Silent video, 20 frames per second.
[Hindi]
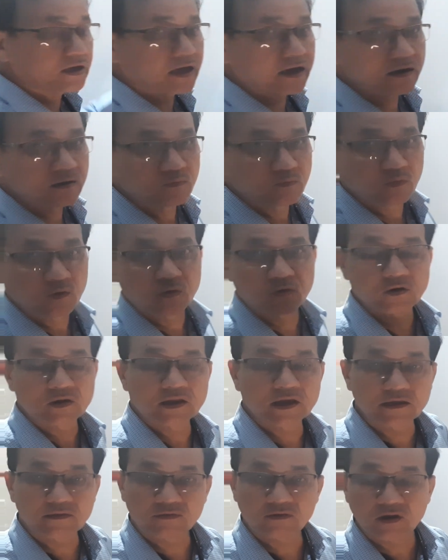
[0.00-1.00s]
यानी मोर
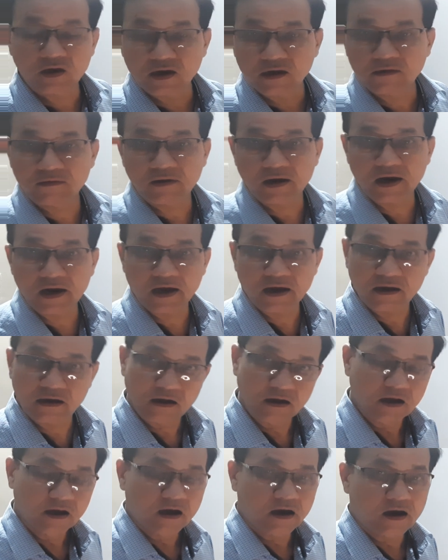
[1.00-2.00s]
देन थ्री वाला
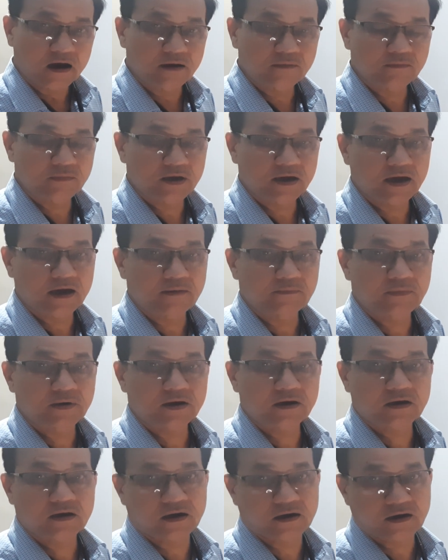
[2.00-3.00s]
हम यहाँ
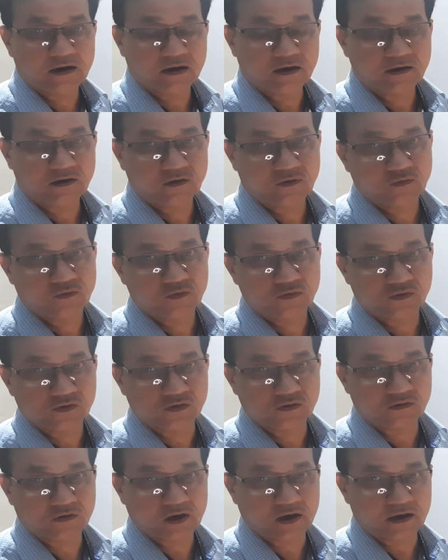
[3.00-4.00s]
पर करने की
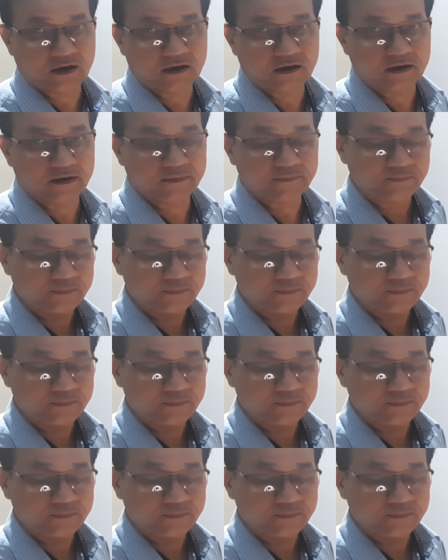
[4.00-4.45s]
कोशिश करेंगे